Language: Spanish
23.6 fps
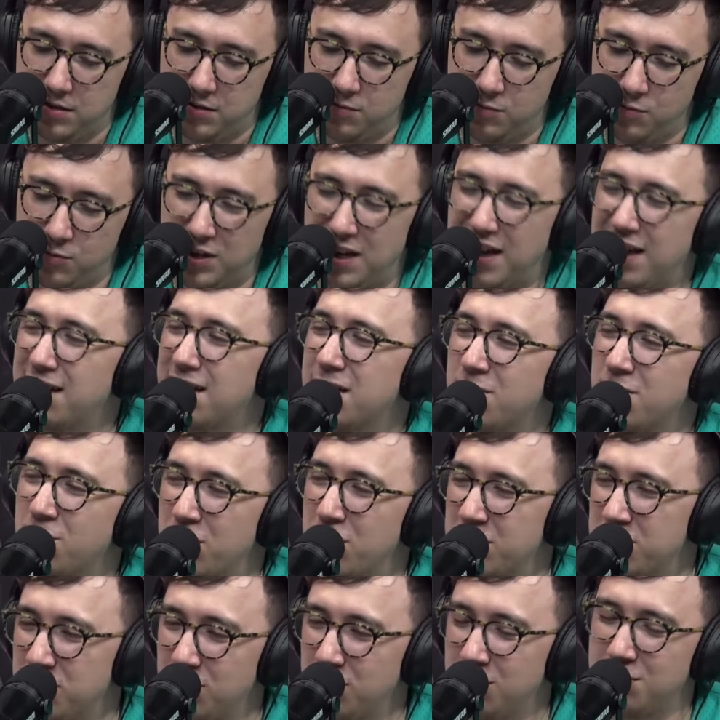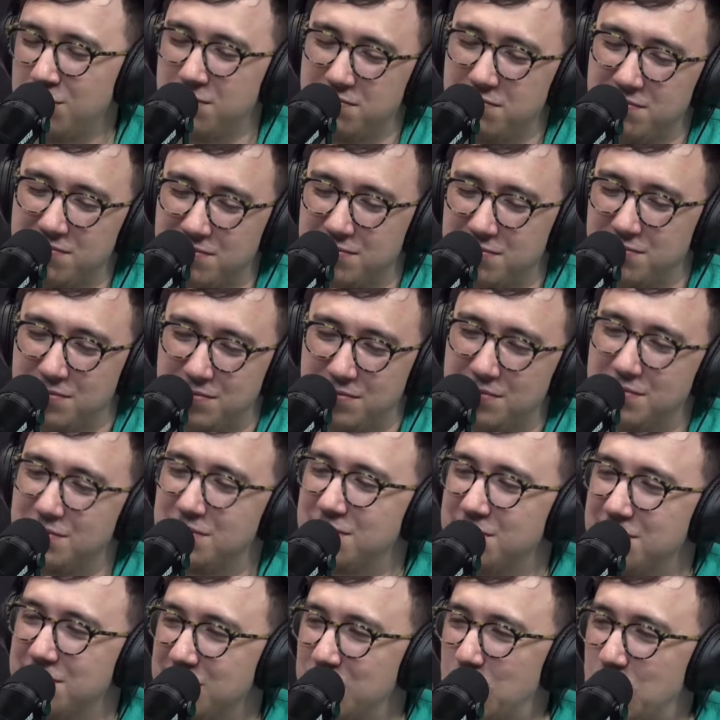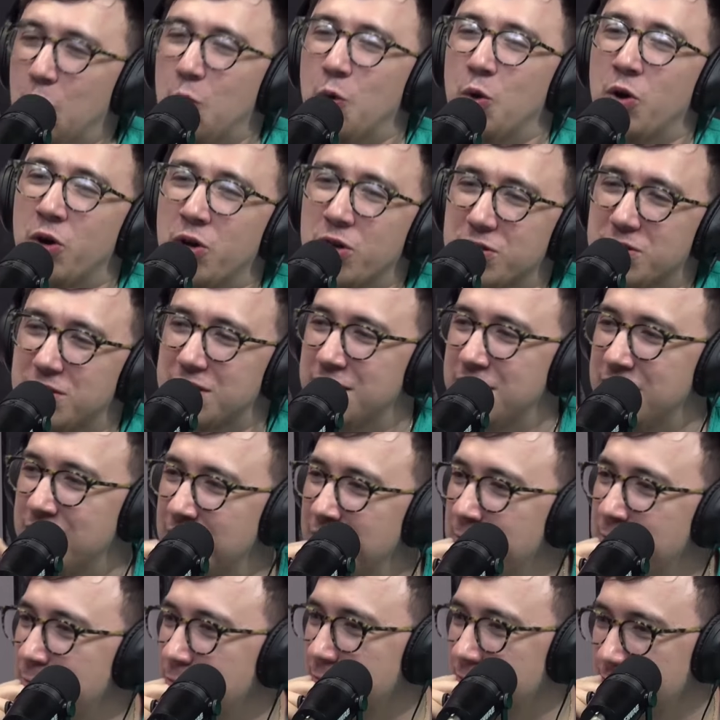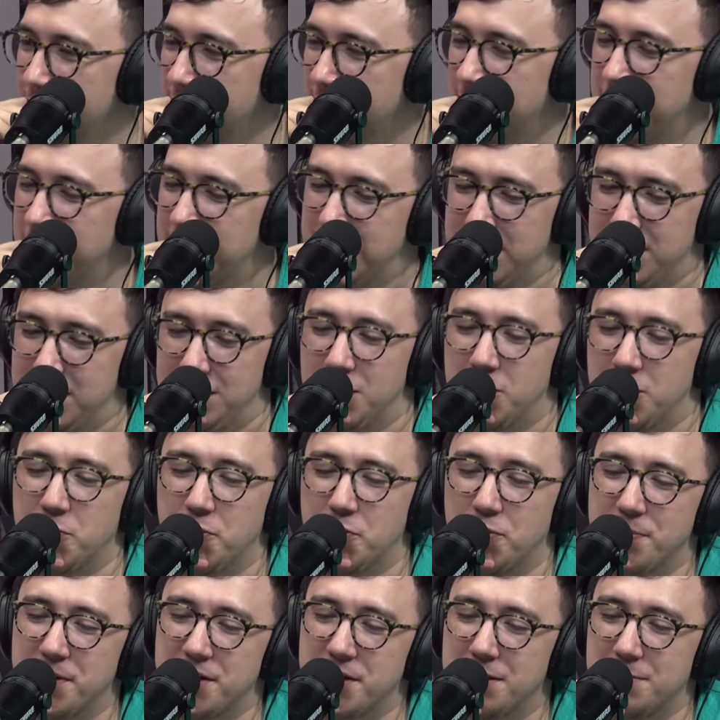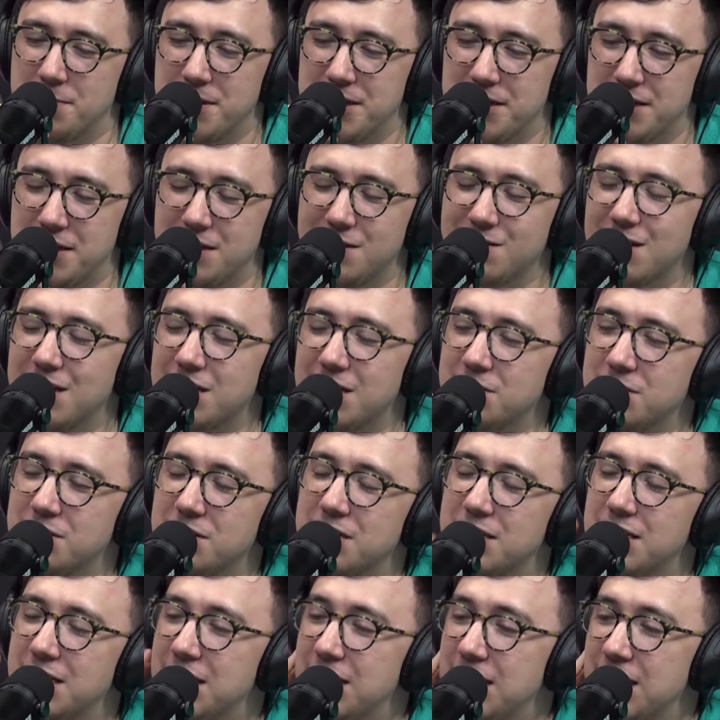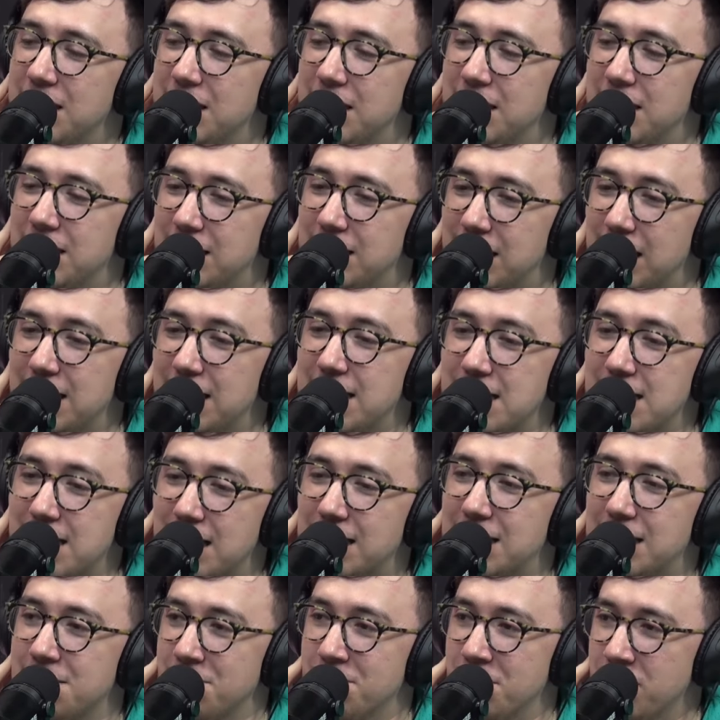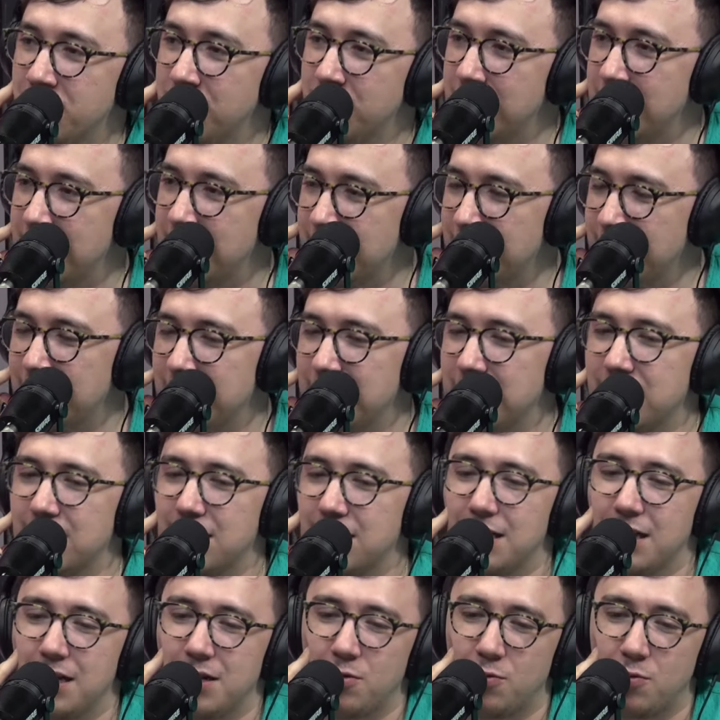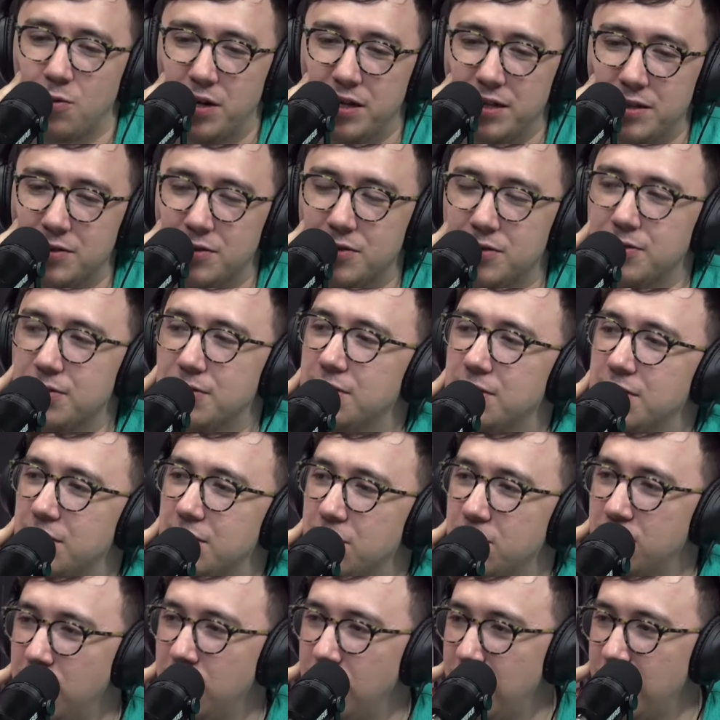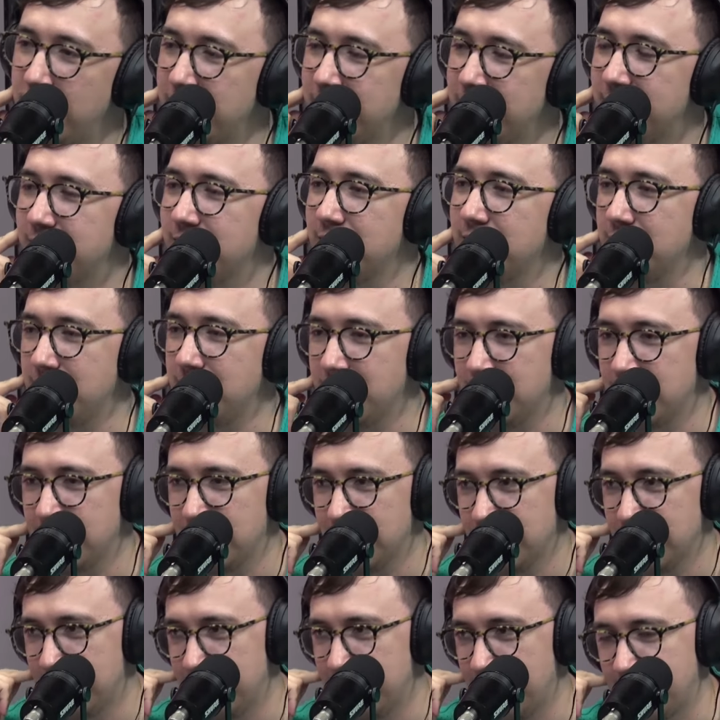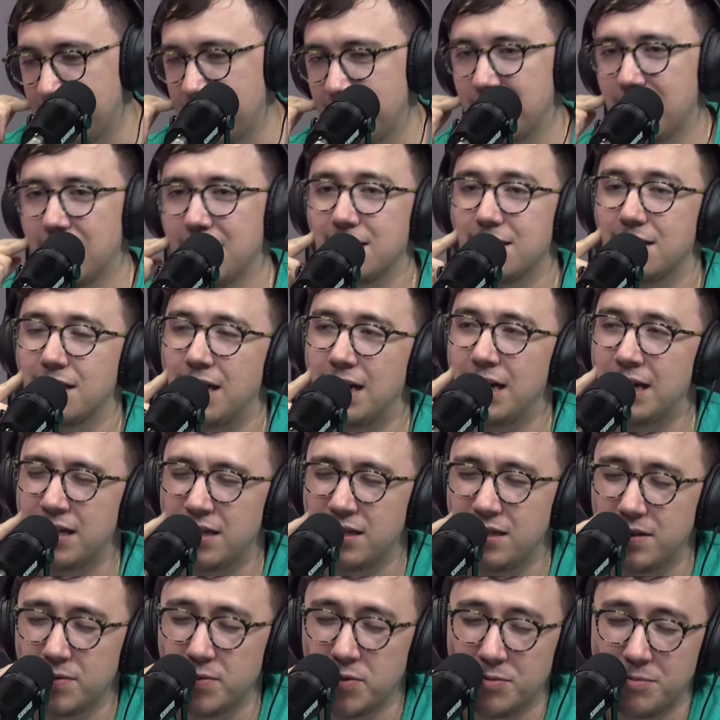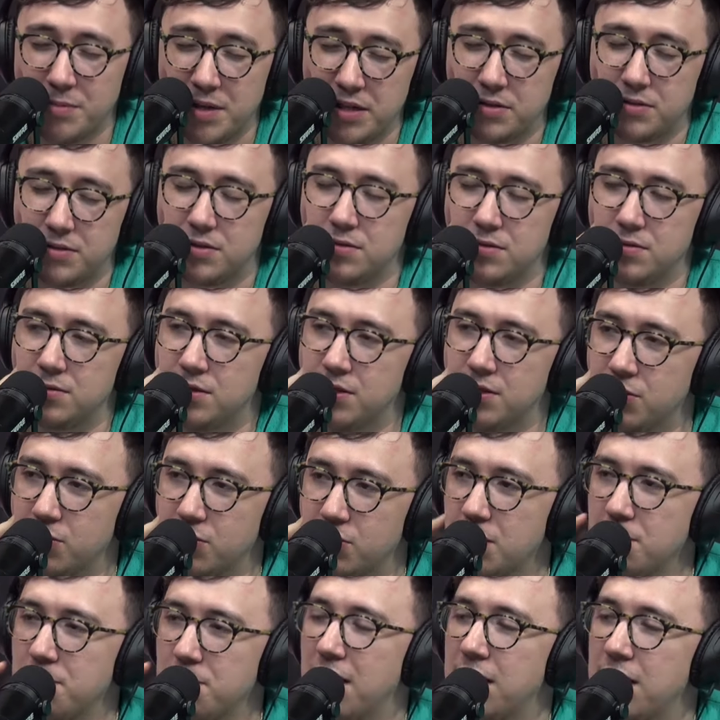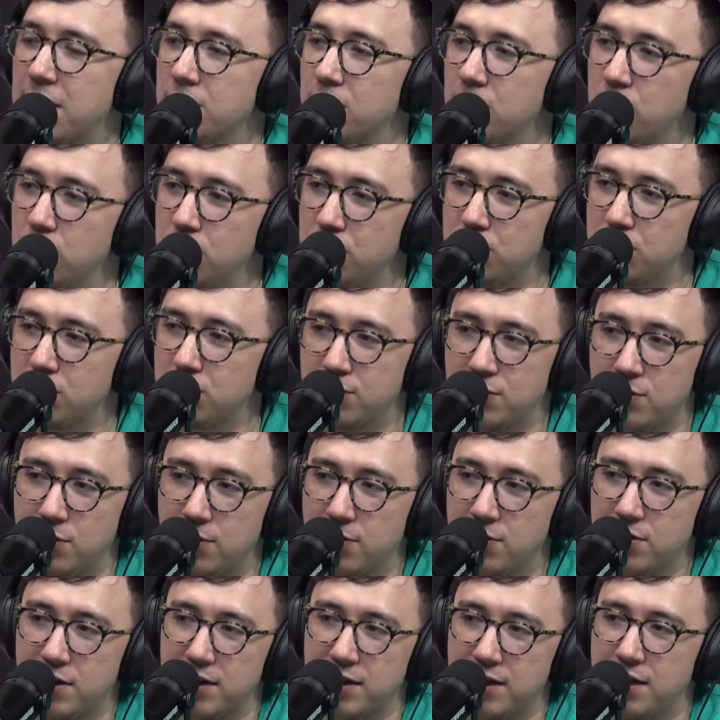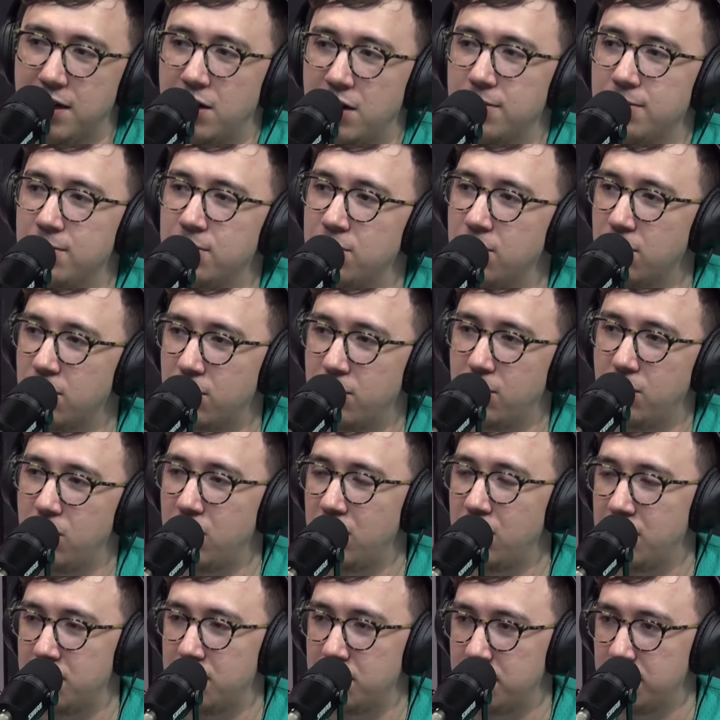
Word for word: una renovación jugosa, digamos, económicamente hablando, tenía que mejorar en cuanto goles y asistencias. En ese momento, si no estoy mal, Lucho solo tenía dos goles